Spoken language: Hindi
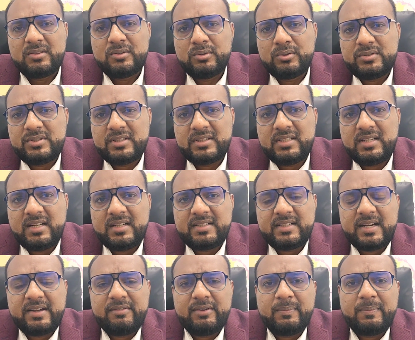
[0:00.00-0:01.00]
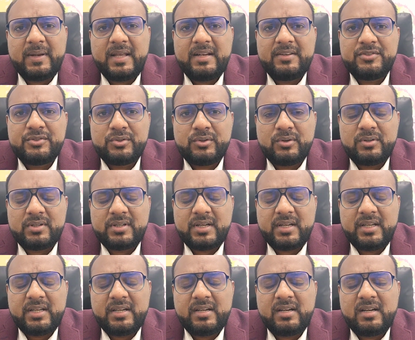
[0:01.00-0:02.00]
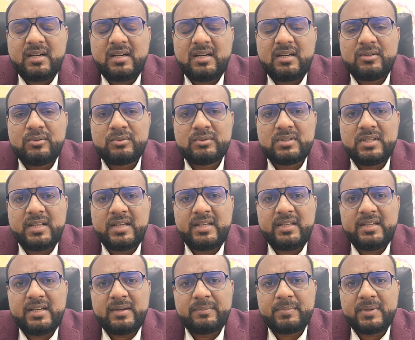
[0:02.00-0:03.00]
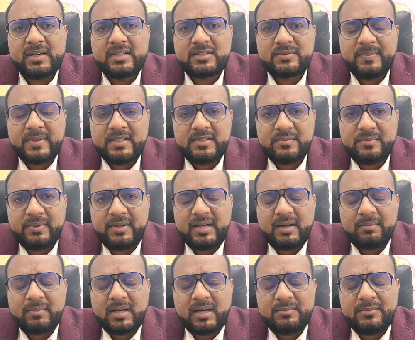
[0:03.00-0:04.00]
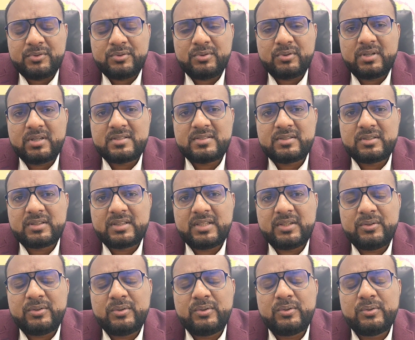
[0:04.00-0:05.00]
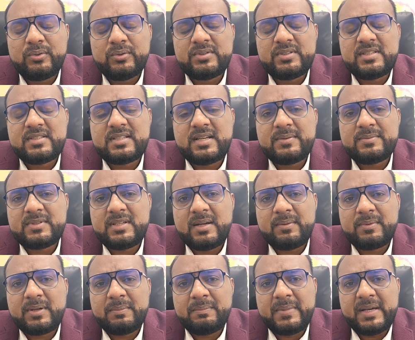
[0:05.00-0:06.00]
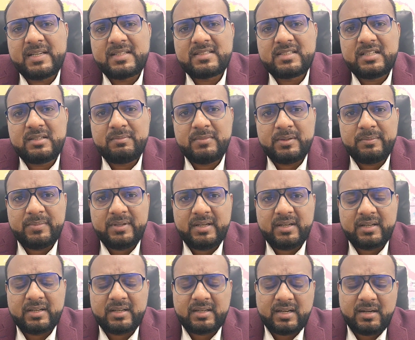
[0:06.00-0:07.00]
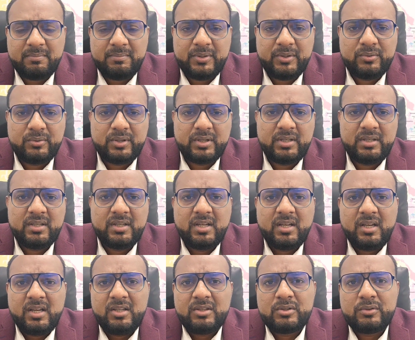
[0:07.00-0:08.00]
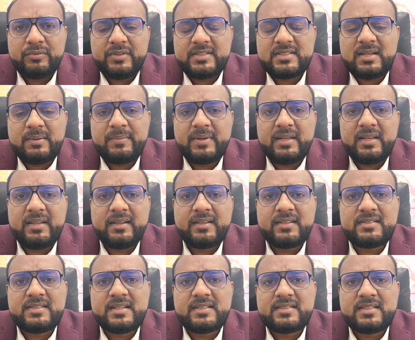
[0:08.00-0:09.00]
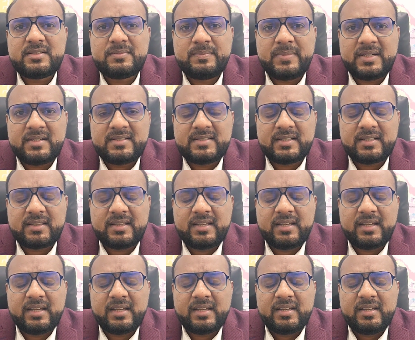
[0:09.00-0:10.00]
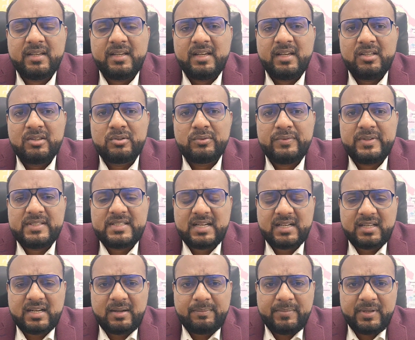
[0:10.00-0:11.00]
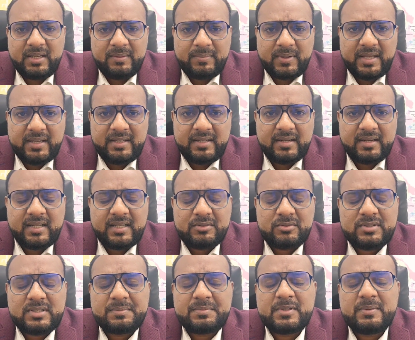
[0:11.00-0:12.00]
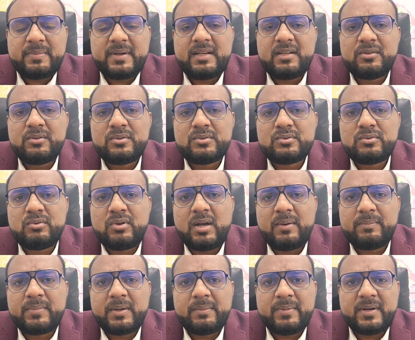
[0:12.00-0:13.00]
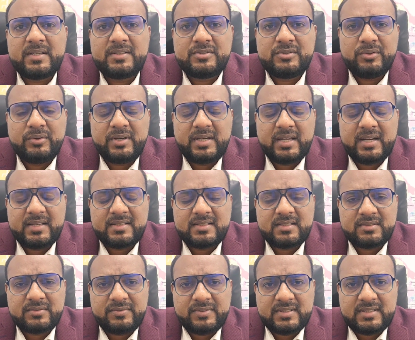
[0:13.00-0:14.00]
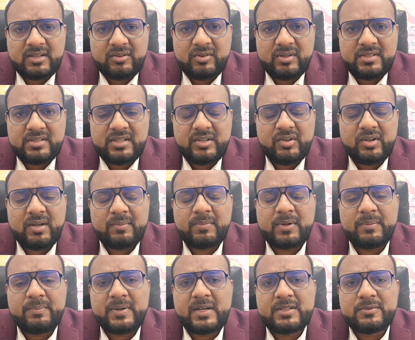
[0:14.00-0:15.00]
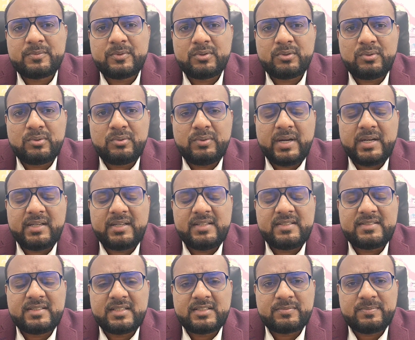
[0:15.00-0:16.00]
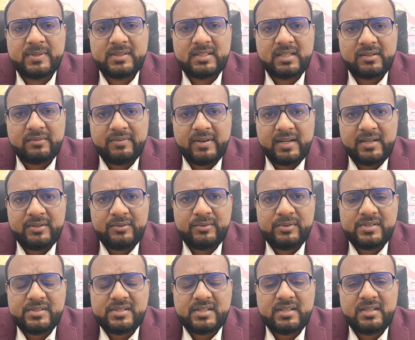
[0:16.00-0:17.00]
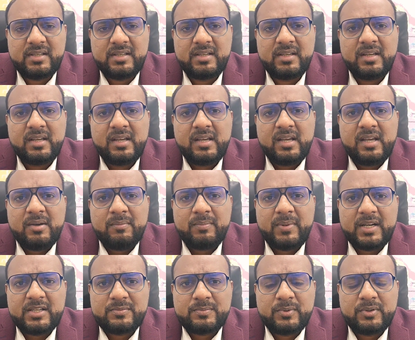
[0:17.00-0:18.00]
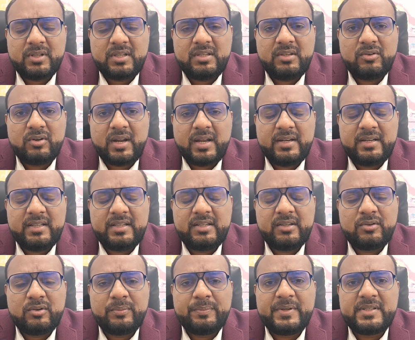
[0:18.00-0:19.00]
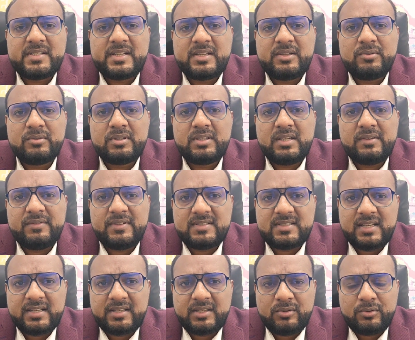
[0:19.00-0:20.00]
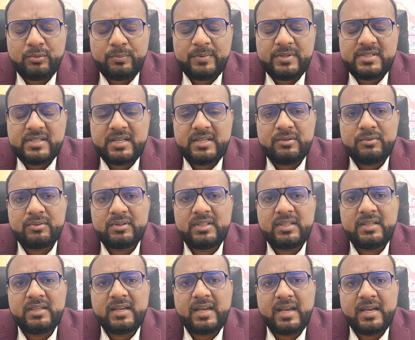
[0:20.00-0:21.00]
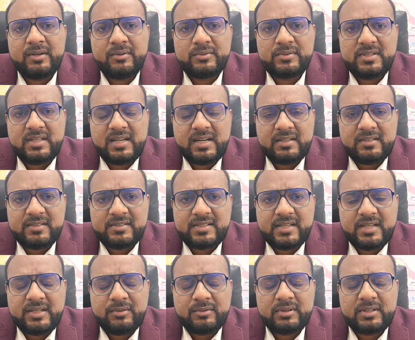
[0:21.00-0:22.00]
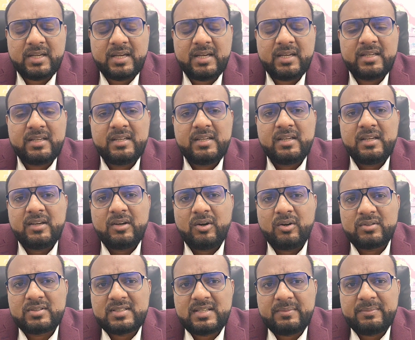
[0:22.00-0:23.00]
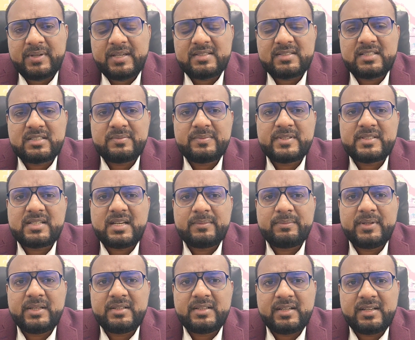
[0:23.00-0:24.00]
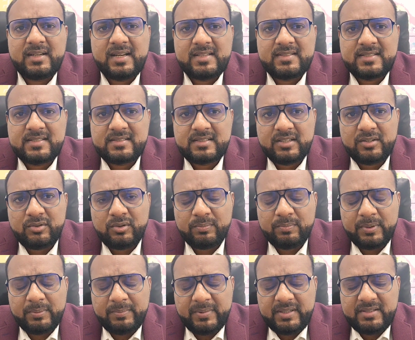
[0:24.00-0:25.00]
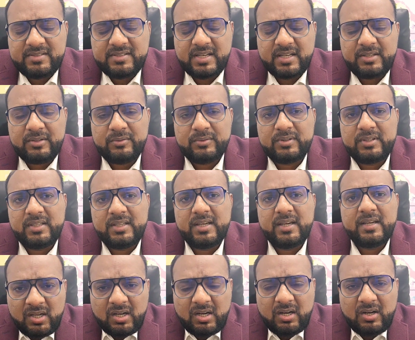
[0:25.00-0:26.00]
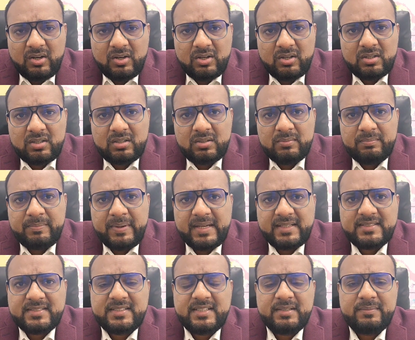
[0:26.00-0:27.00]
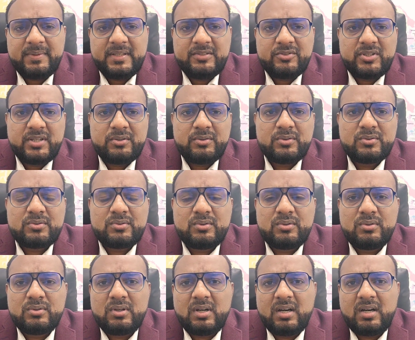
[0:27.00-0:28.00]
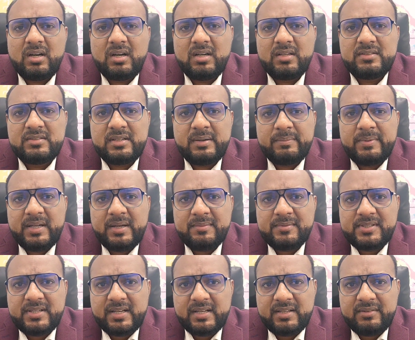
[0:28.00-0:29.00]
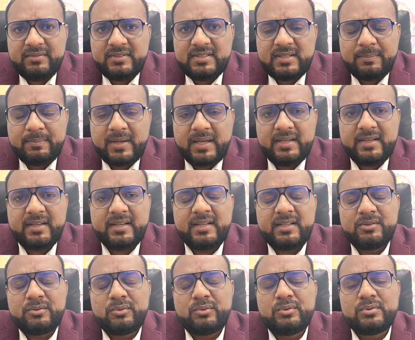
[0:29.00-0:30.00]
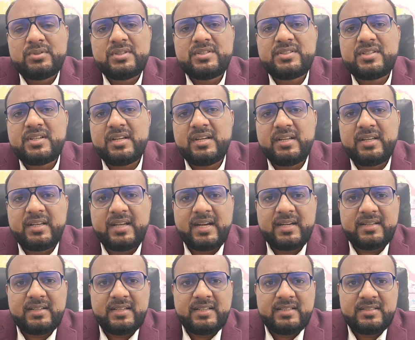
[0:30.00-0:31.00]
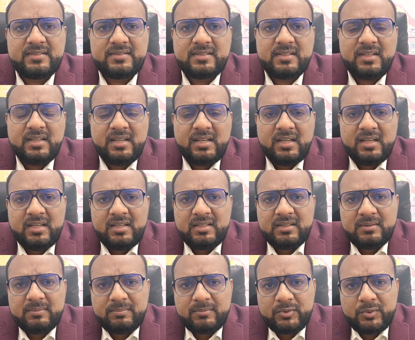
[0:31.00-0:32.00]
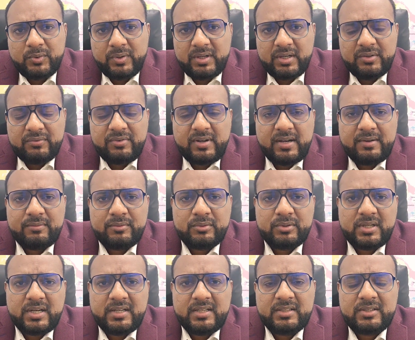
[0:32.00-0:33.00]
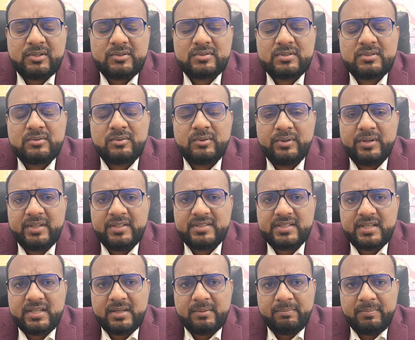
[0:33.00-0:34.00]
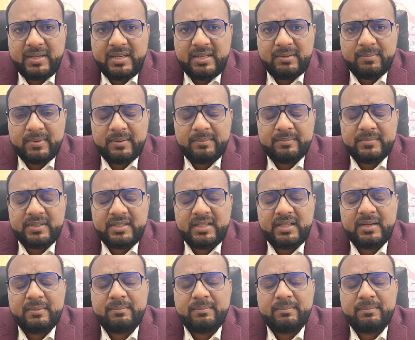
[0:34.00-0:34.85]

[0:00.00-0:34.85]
तो जितना ट्रैवल प्लान शॉर्ट रहेगा उतना ही आपके एक्सपेंस भी आप कम शो कर सकते हो और उस हिसाब से आपकी बैंक स्टेटमेंट भी अगर कम भी होगी तो वीज़ा मिलने के चांसेस बढ़ सकते हैं तो वीज़ा अगर आपने अप्लाई करना है तो सबसे पहले दोस्तों आपके पास यूई e का रेजिडेंस वीज़ा होना चाहिए और आपका पासपोर्ट दोनों एटलीस्ट सिक्स मंथ तक वैलिड होने चाहिए पासपोर्ट की और आईडी की कॉपी चाहिए होती है वीज़ा की कॉपी चाहिए होती है एनओसी लेटर चाहिए होता है और सम केसेस में साथ में ट्रेड लाइसेंस की कॉपी भी चाहिए होती है और बैंक स्टेटमेंट जो है दोस्तों जब भी आप शेंगन वीज़ा अप्लाई करें तो कोशिश करें कि एटलीस्ट ट्वेंटी फाइव टू थर्टी थाउजेंड होनी चाहिए मिनिमम ठीक